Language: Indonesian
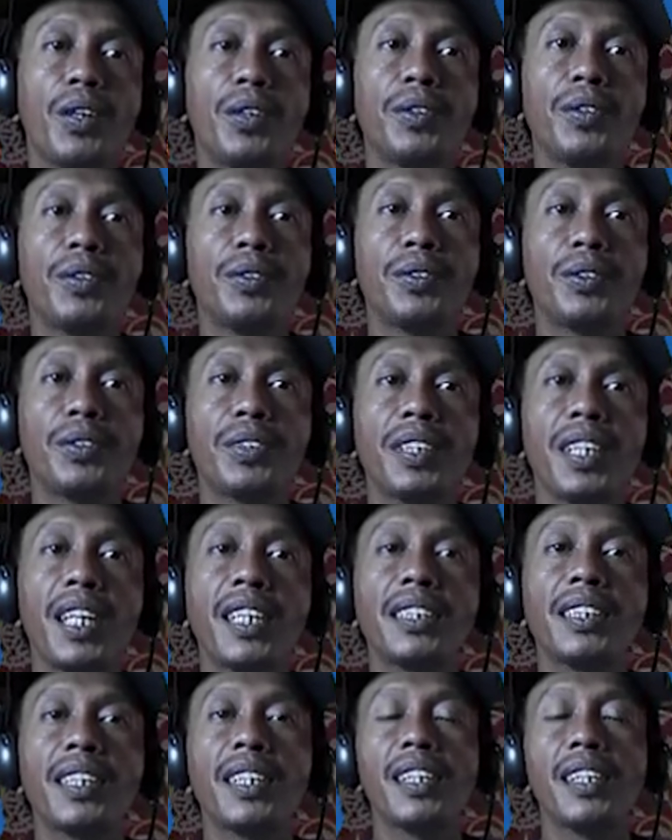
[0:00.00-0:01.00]
Untungnya
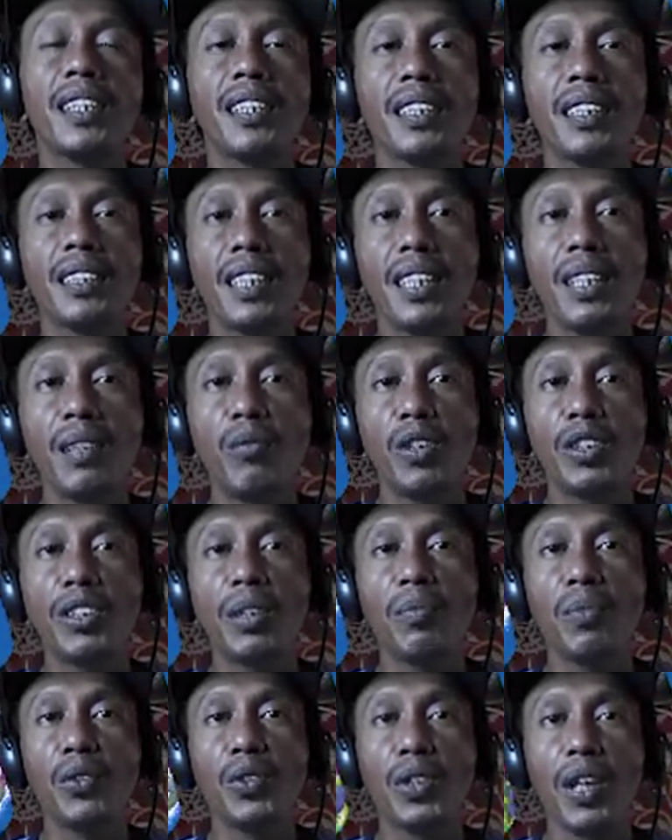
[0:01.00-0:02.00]
channel ini saya buat
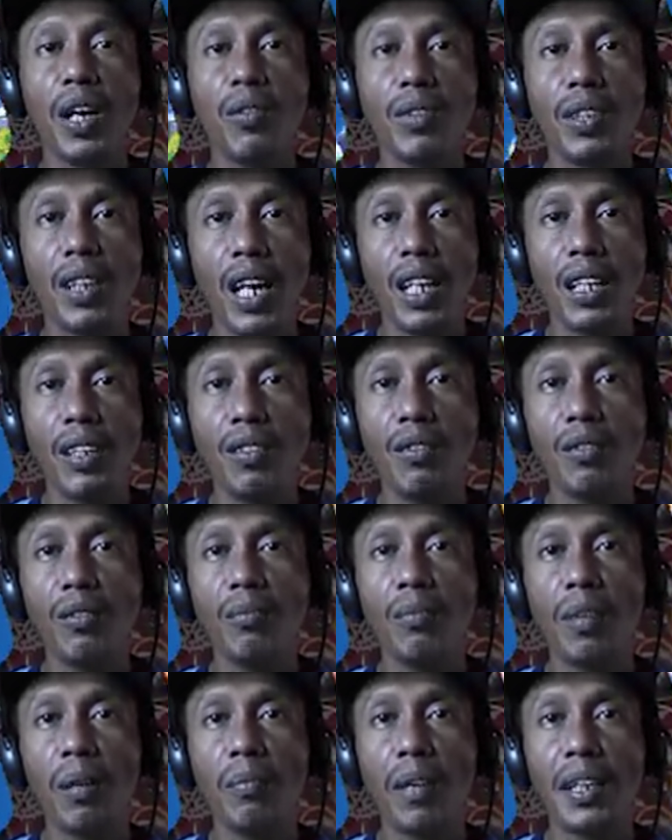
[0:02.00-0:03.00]
10 tahun lalu
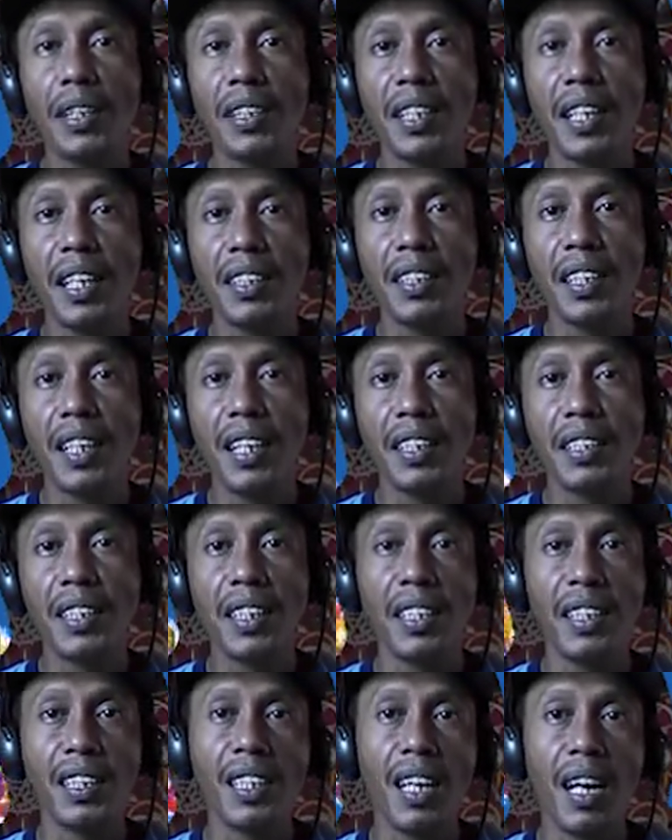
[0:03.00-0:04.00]
memang niatnya hanya
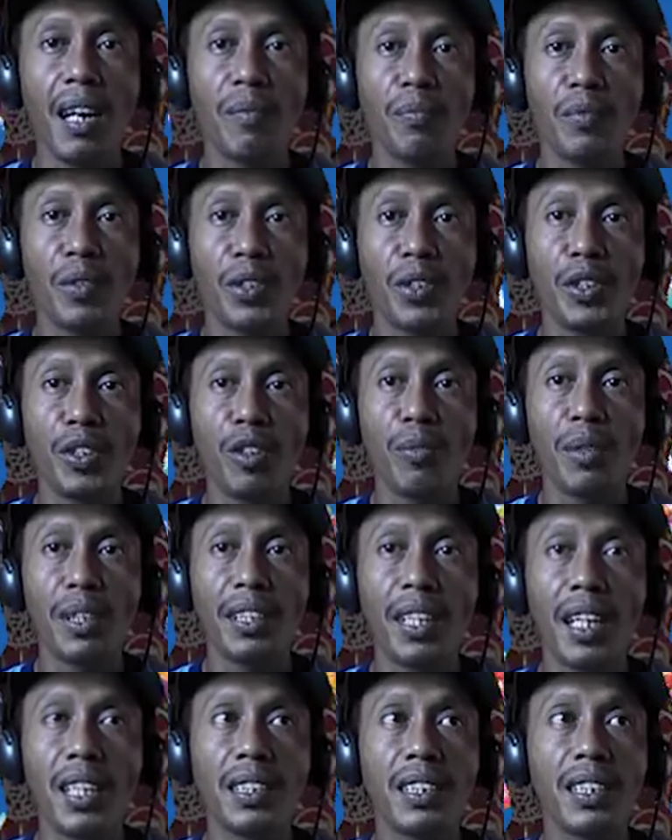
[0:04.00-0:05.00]
ingin upload
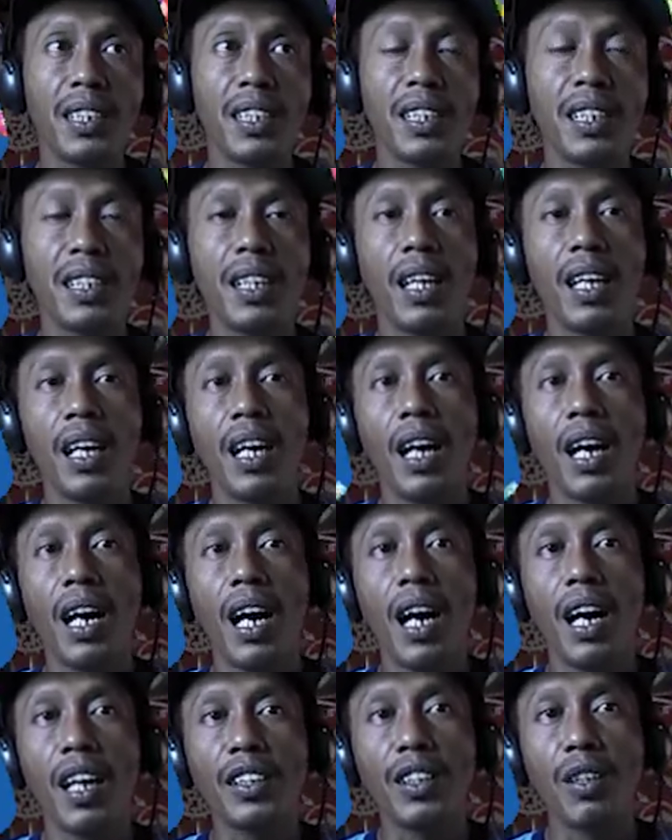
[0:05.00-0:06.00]
dokumentasi
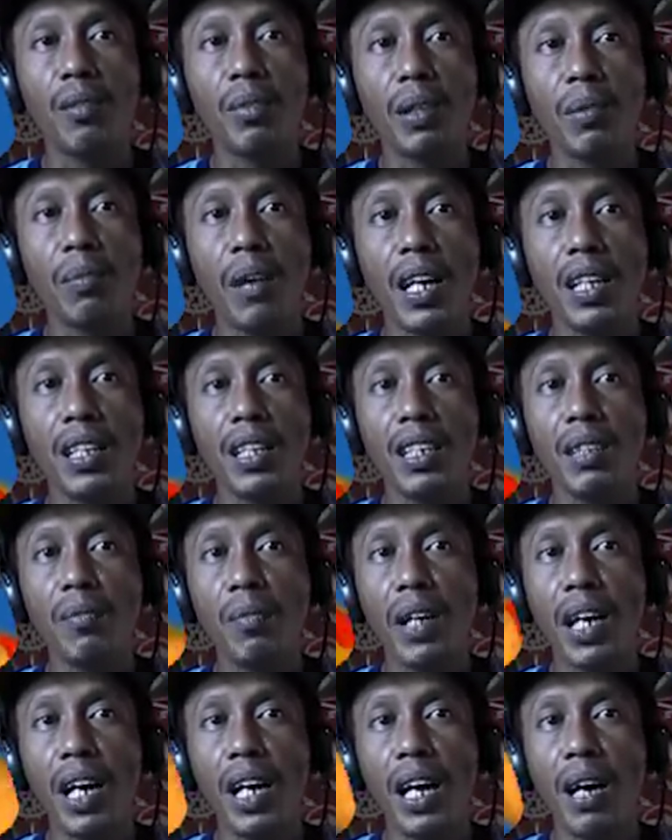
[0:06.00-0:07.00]
atau berbagi
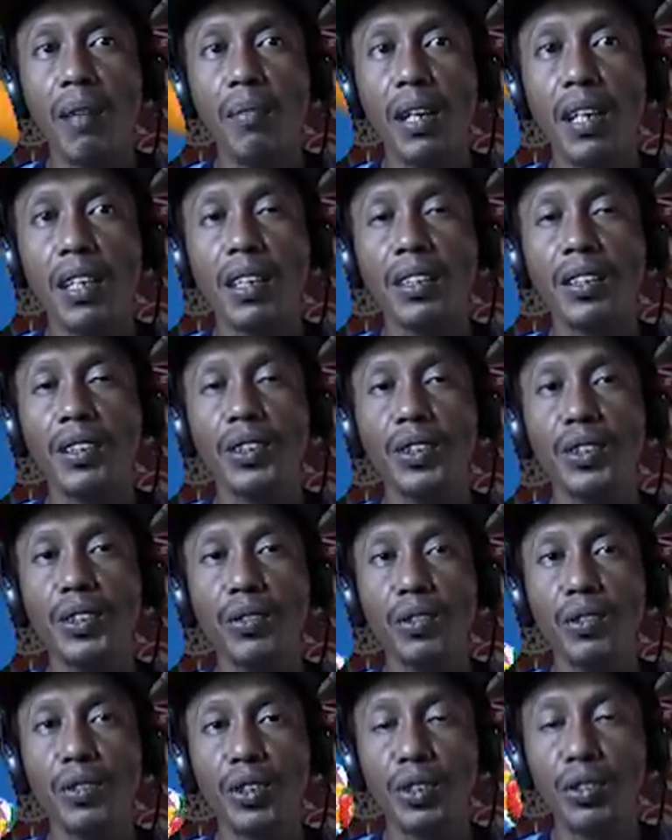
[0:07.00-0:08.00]
pengalaman.
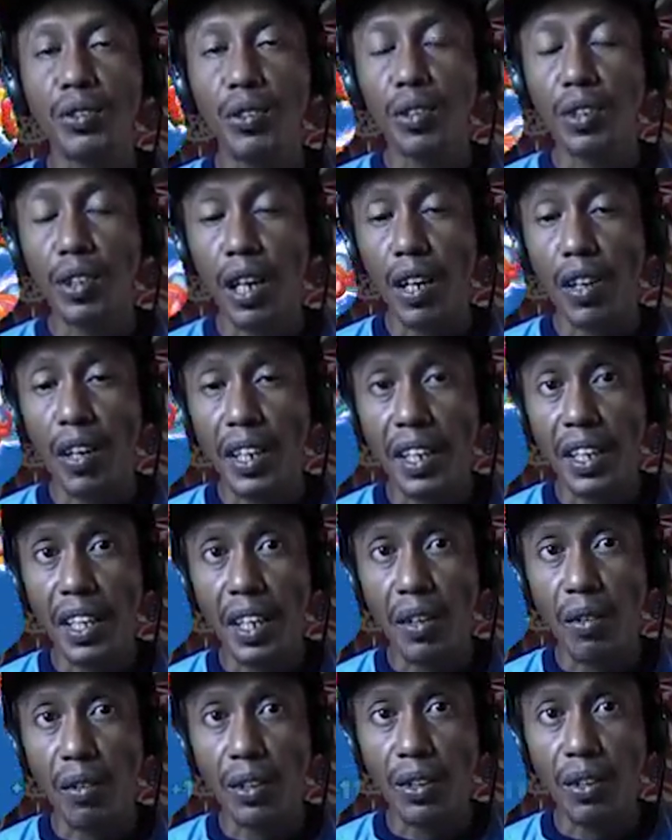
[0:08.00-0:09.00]
Syukur-syukur kalau ada yang
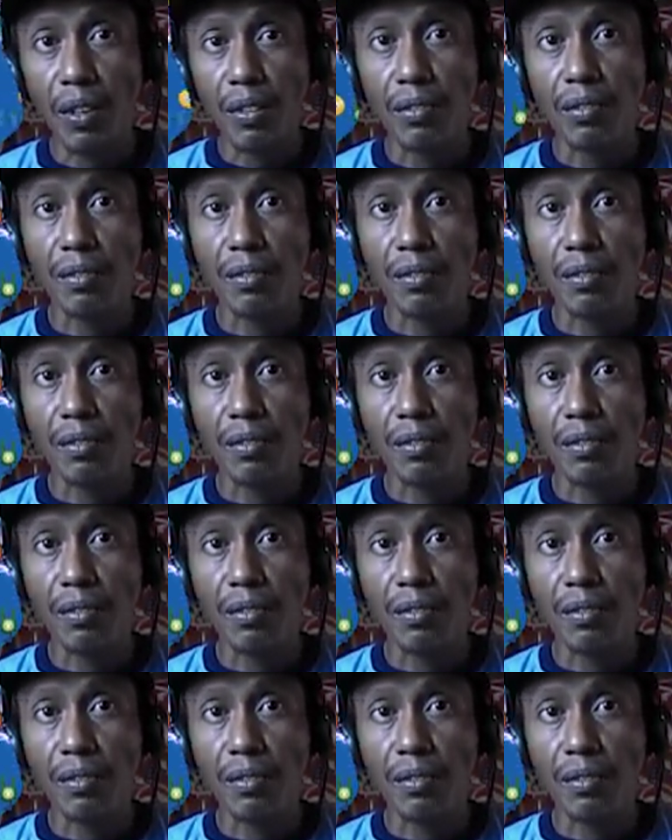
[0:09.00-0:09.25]
nonton.